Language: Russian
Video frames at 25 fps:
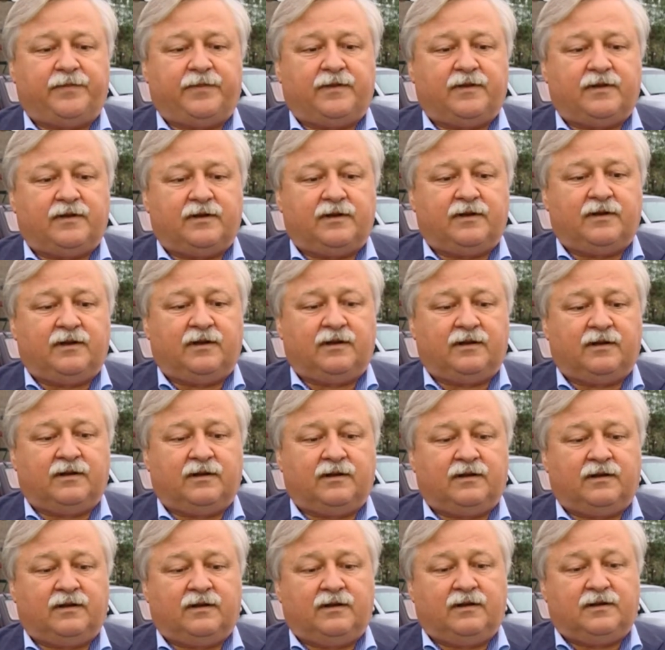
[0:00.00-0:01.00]
э,
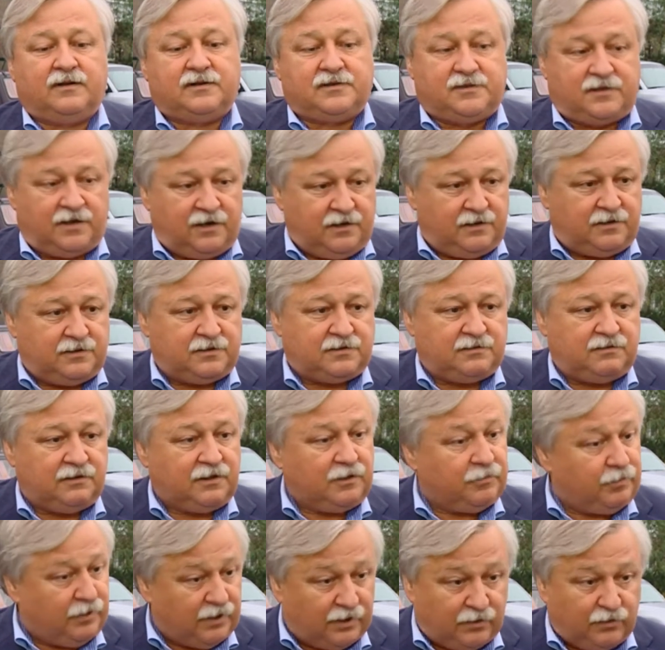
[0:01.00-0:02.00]
строительства
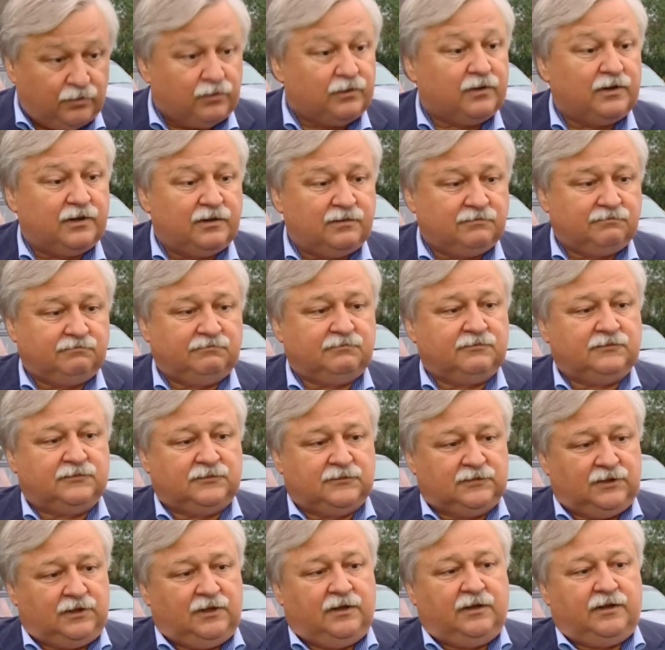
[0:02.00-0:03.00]
неплохое.
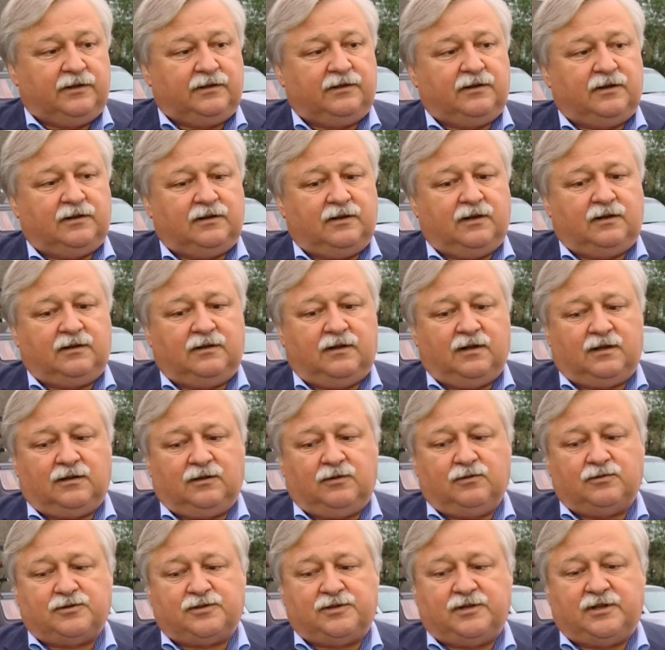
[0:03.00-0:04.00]
Надо отдать
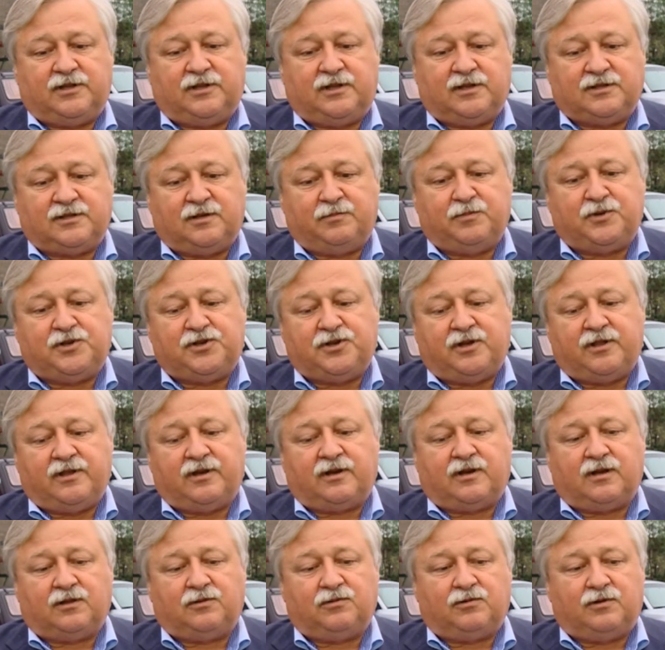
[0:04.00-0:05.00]
должное те
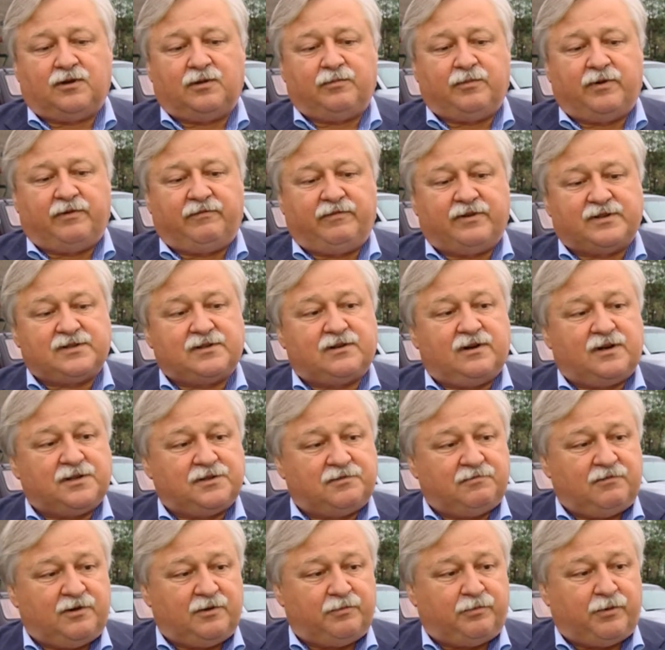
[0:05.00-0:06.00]
замечания, которые мы
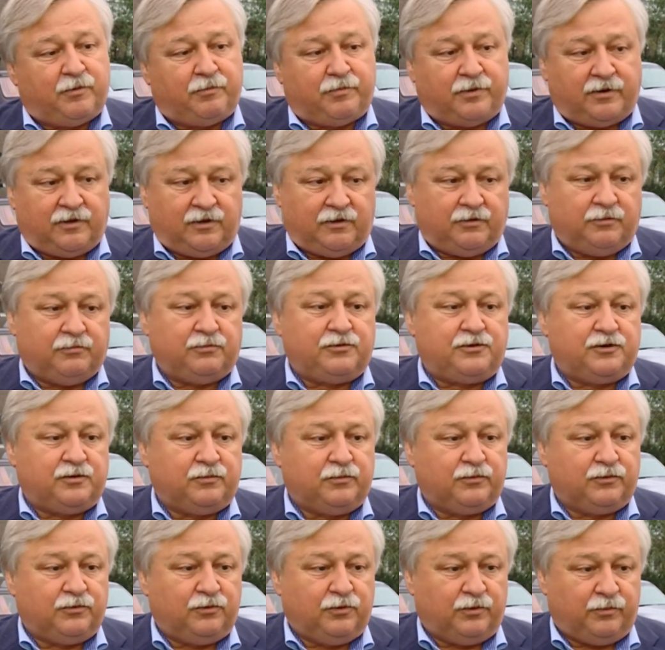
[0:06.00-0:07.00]
высказывали по
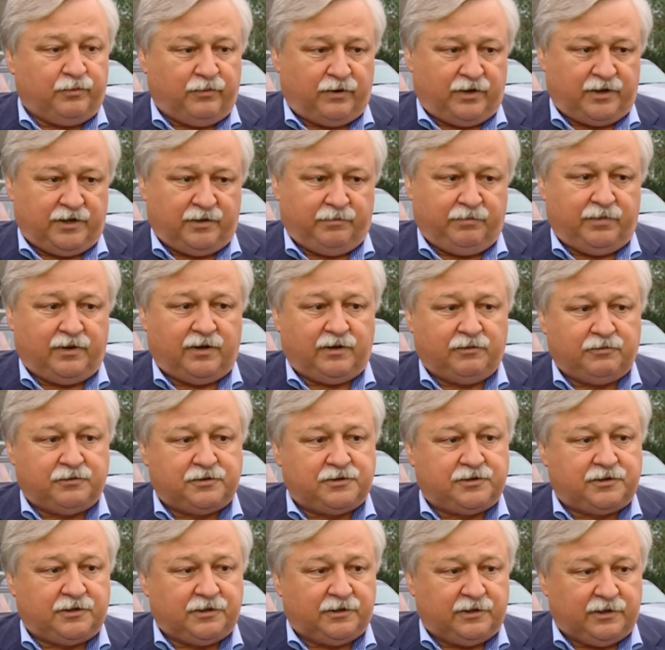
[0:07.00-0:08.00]
предыдущему дому, они были
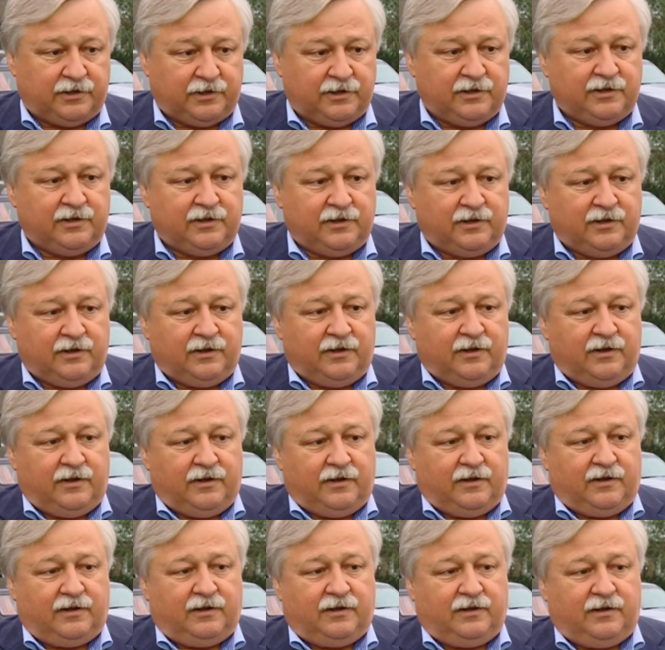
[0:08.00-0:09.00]
учтены.
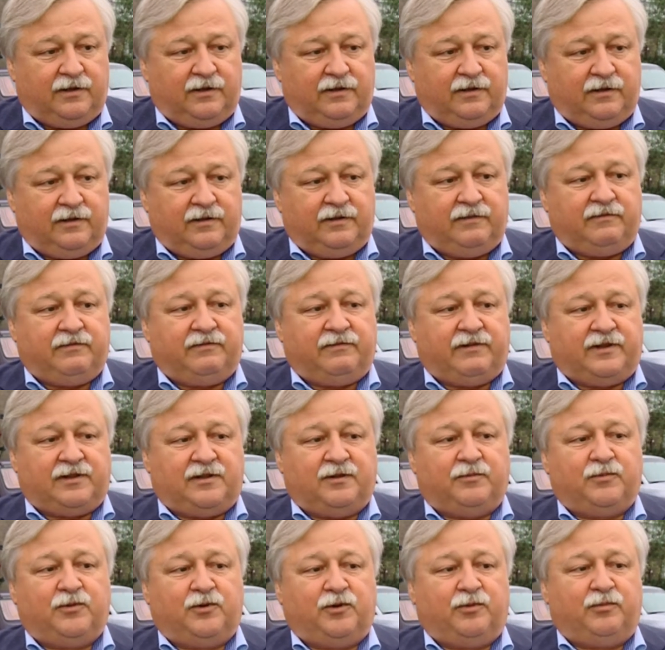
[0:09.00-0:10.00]
И в
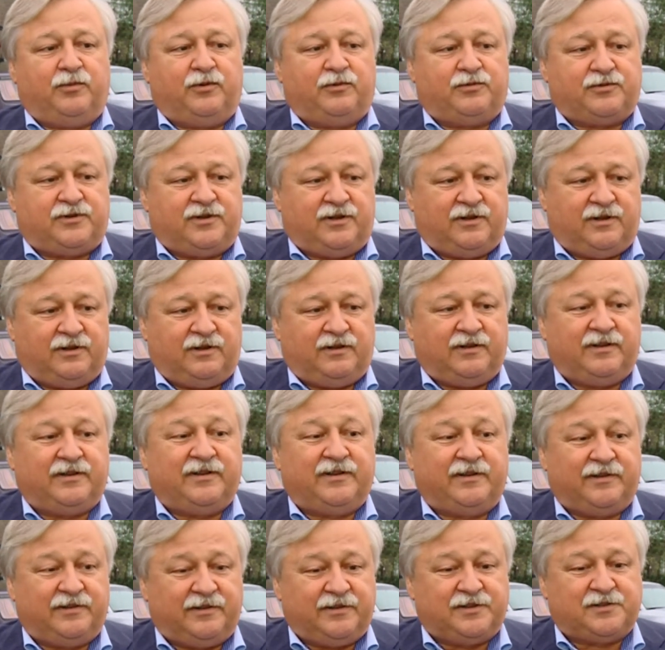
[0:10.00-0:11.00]
этом доме уже
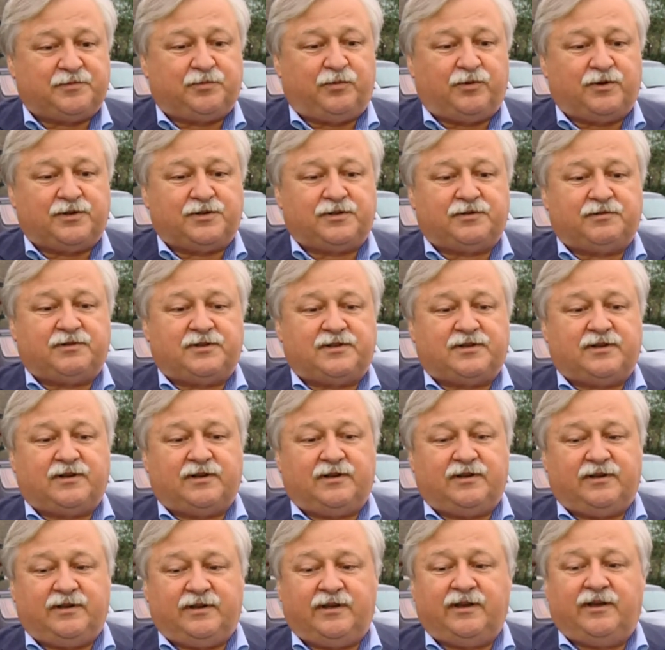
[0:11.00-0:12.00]
используется
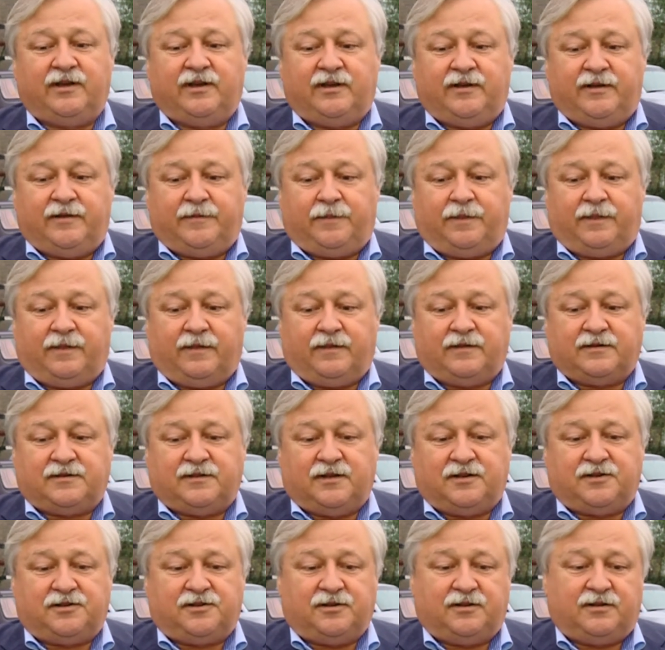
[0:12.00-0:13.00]
и,
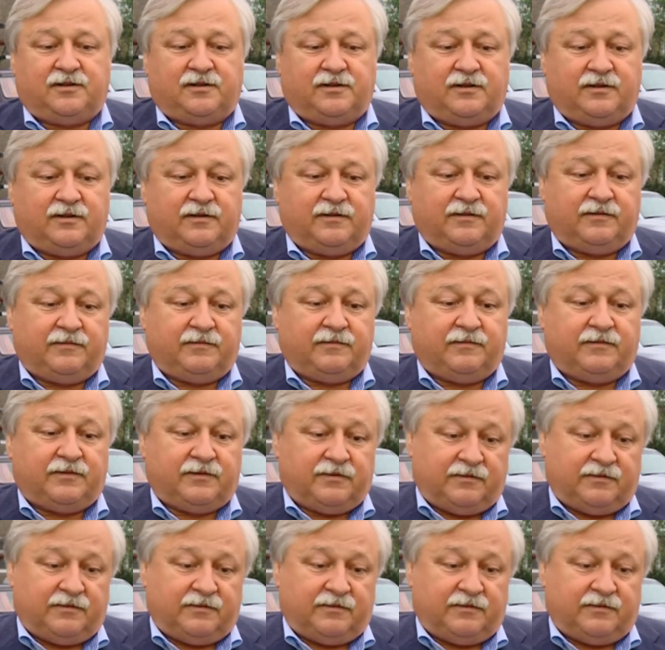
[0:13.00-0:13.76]
значит, э,